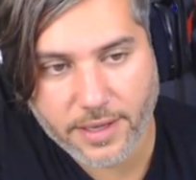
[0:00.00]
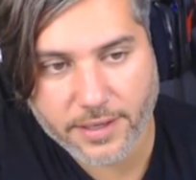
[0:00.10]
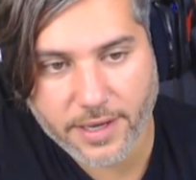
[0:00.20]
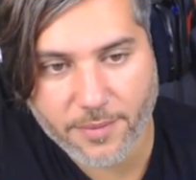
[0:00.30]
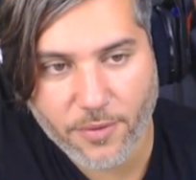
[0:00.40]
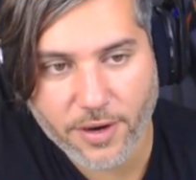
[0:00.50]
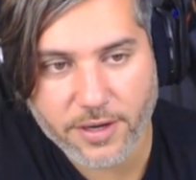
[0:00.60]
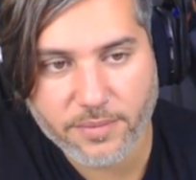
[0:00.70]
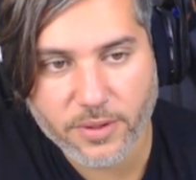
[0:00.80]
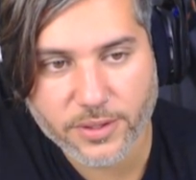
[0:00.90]
derken
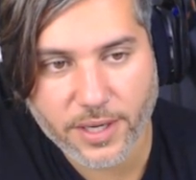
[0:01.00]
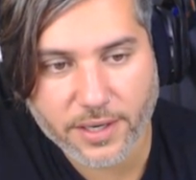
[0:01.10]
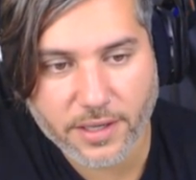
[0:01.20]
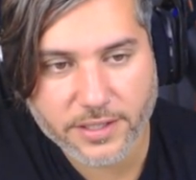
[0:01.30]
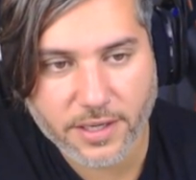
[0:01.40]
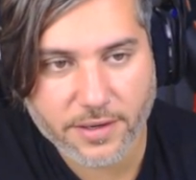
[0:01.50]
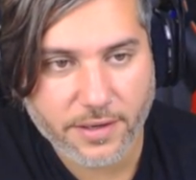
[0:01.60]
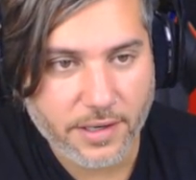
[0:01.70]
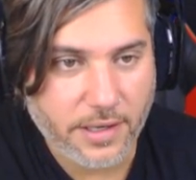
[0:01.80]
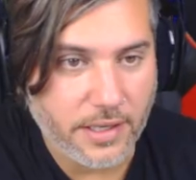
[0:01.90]
moralim bozuluyor arkadaşlar.
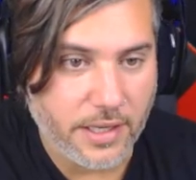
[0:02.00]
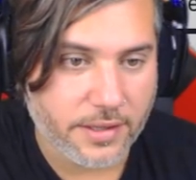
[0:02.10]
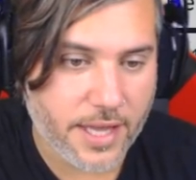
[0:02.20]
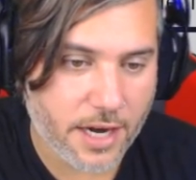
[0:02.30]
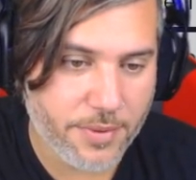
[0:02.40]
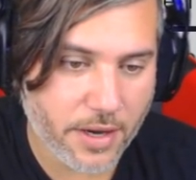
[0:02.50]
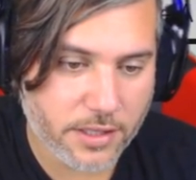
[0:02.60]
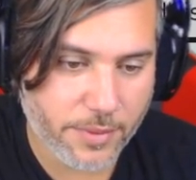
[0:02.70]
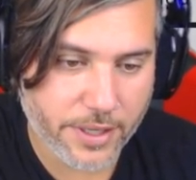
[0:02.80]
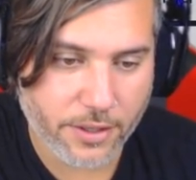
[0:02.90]
Derbi
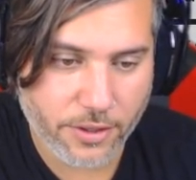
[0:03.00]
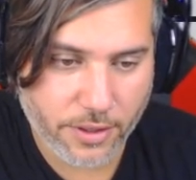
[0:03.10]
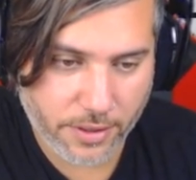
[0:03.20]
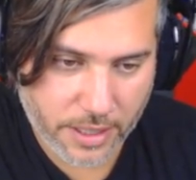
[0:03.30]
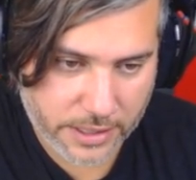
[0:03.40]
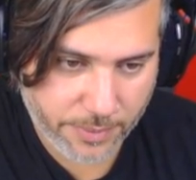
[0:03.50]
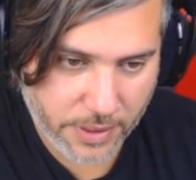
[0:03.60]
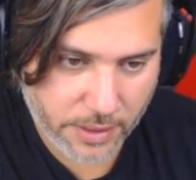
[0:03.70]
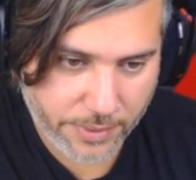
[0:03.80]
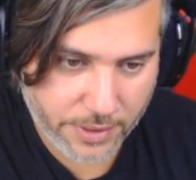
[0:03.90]
aklıma geliyor. Ali
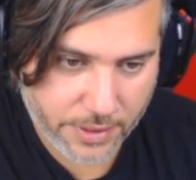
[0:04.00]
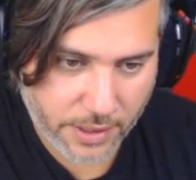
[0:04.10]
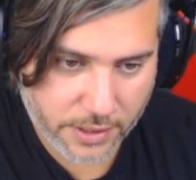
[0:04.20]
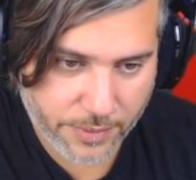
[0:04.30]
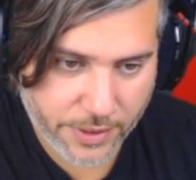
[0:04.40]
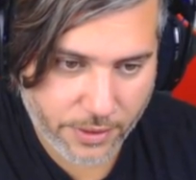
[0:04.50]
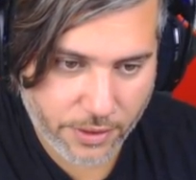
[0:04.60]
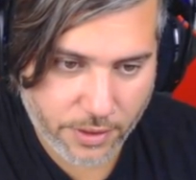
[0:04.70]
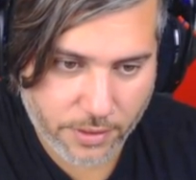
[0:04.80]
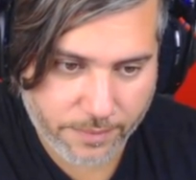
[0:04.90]
Palabıyık aklıma
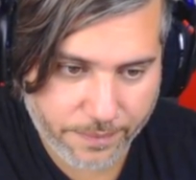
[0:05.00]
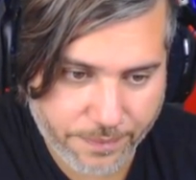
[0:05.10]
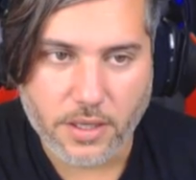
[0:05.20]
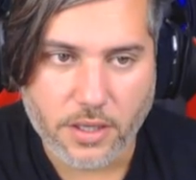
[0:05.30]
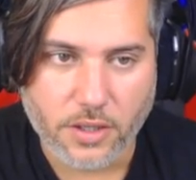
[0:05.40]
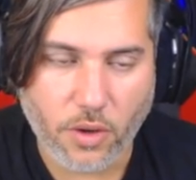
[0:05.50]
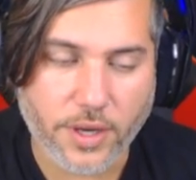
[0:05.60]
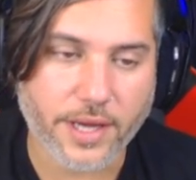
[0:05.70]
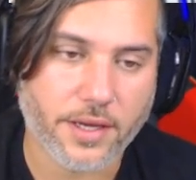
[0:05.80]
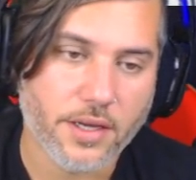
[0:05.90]
geliyor.
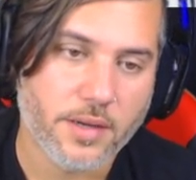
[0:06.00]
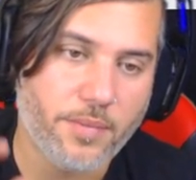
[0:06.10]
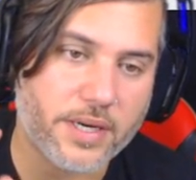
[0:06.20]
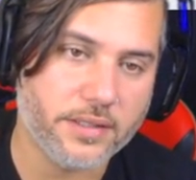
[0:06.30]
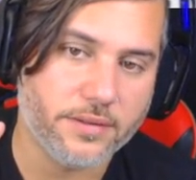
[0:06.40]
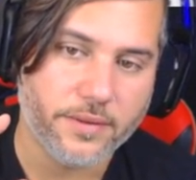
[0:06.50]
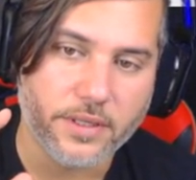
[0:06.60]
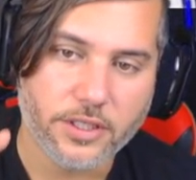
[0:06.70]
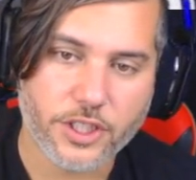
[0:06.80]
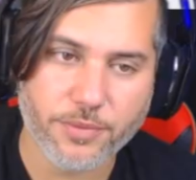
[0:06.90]
Okey. Bakın
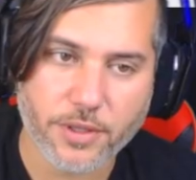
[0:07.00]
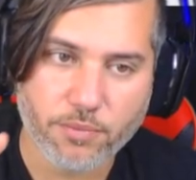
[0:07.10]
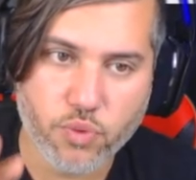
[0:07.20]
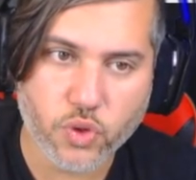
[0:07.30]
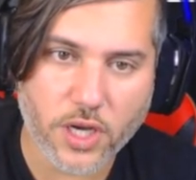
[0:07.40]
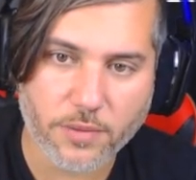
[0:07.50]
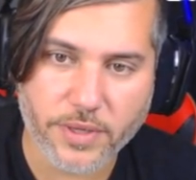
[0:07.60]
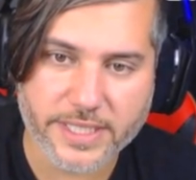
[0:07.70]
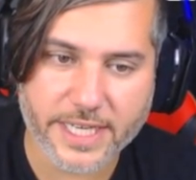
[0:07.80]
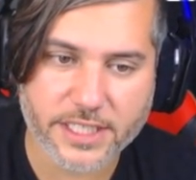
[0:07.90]
şimdi bu
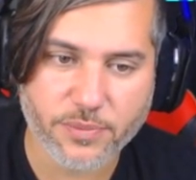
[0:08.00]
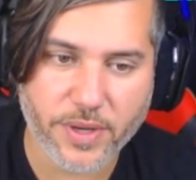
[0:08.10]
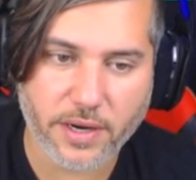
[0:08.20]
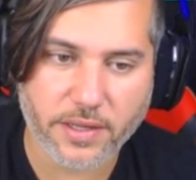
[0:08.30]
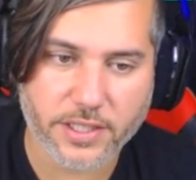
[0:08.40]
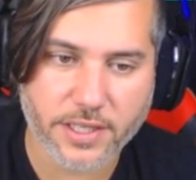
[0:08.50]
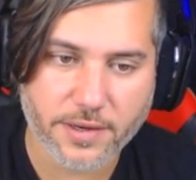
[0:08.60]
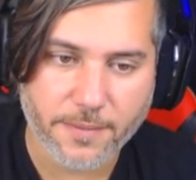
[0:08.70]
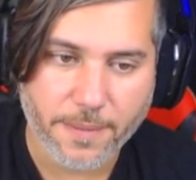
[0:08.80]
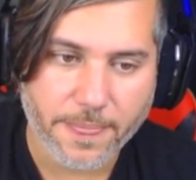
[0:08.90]
takımları seçtim ben arkadaşlar.